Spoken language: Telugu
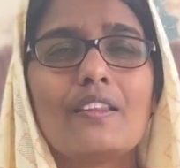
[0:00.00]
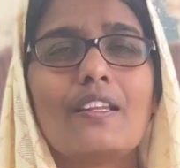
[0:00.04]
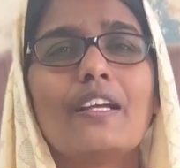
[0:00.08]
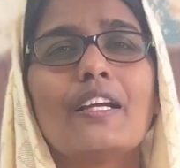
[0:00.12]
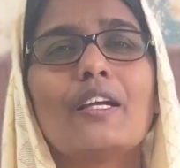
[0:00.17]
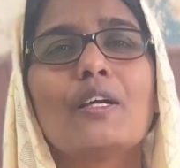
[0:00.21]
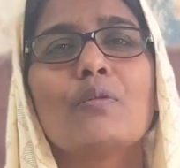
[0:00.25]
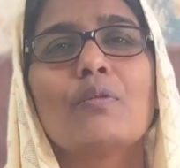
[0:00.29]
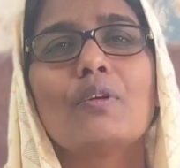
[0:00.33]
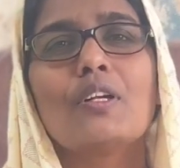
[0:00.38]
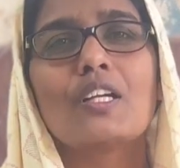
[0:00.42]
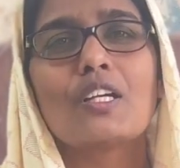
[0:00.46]

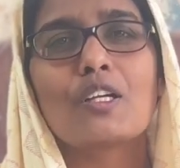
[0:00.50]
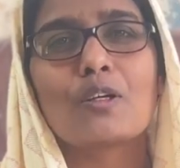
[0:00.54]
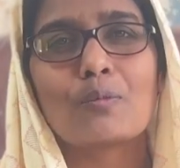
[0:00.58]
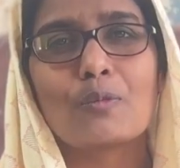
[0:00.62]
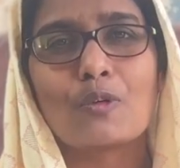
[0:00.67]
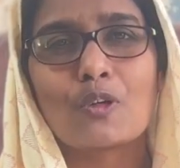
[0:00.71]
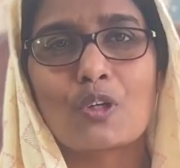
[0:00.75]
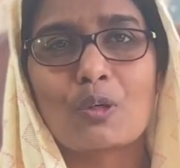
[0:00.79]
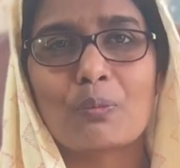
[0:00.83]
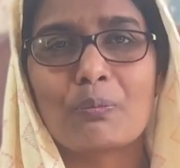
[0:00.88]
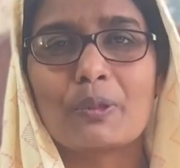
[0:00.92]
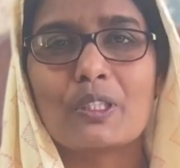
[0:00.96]
దేవునికి
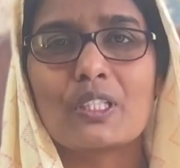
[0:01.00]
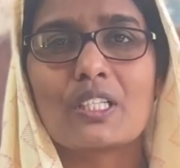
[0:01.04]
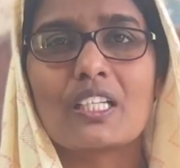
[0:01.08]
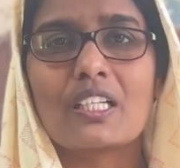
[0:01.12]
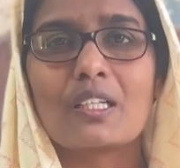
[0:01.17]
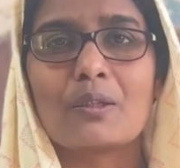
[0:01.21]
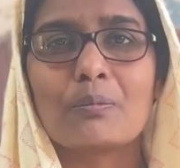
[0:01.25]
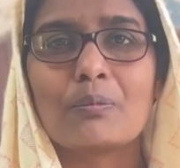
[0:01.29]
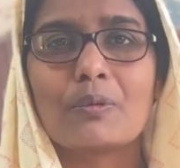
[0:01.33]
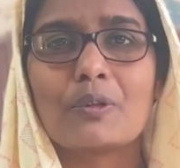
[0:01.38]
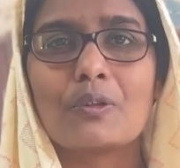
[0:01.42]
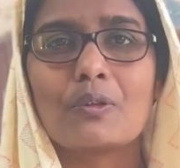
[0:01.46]

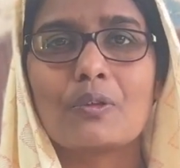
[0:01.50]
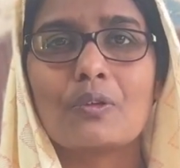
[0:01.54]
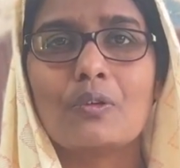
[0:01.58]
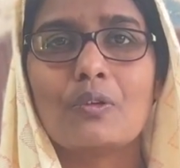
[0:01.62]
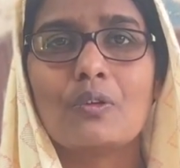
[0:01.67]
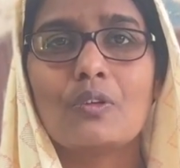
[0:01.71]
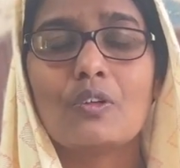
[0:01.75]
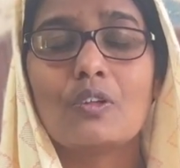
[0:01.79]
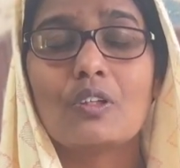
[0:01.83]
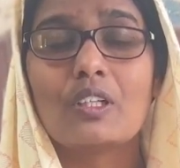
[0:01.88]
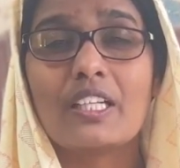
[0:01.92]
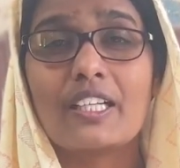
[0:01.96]
మొరపెట్టినప్పుడు
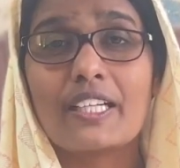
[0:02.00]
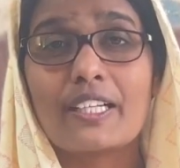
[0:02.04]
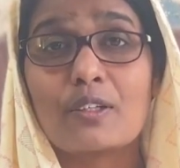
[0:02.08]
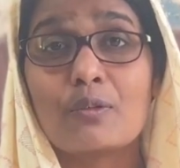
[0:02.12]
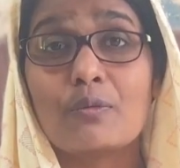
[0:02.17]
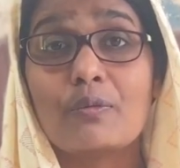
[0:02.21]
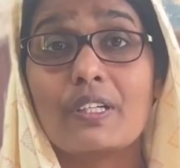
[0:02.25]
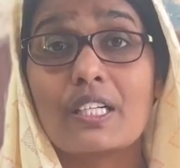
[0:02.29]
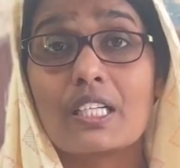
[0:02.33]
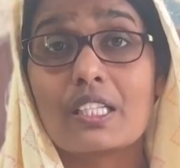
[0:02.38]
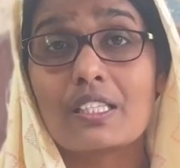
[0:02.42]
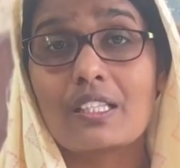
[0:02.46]
నీకు
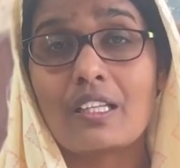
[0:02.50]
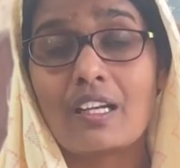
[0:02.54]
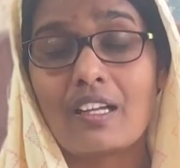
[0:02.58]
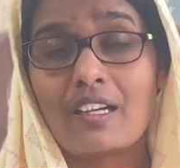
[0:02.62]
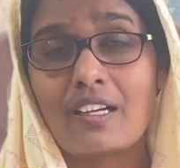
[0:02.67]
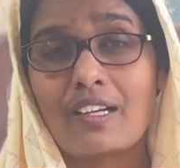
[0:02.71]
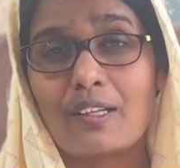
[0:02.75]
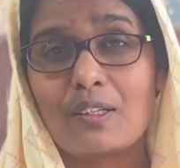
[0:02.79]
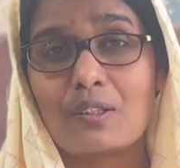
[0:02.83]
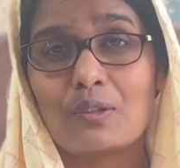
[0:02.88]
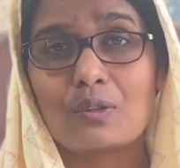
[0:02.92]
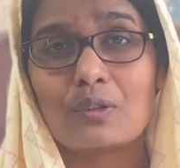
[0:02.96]
విడుదల
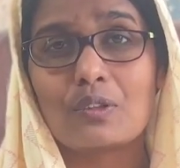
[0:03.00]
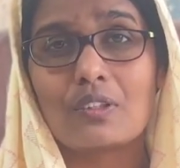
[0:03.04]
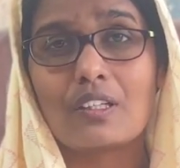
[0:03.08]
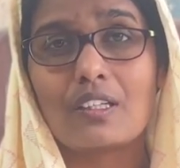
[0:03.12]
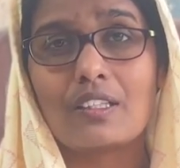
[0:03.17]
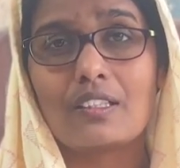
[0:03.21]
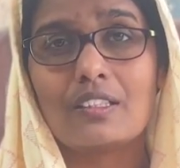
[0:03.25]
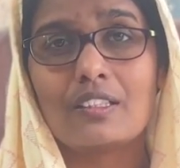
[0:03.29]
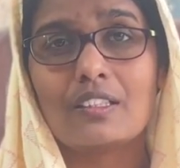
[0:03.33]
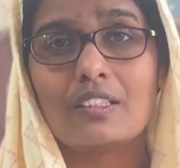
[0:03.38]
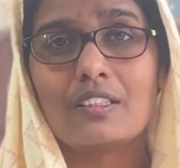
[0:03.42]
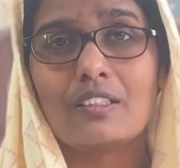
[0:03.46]

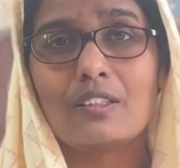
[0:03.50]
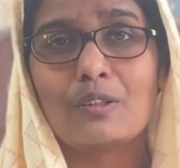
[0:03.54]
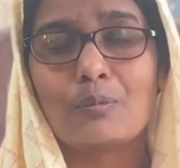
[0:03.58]
కలుగుతుంది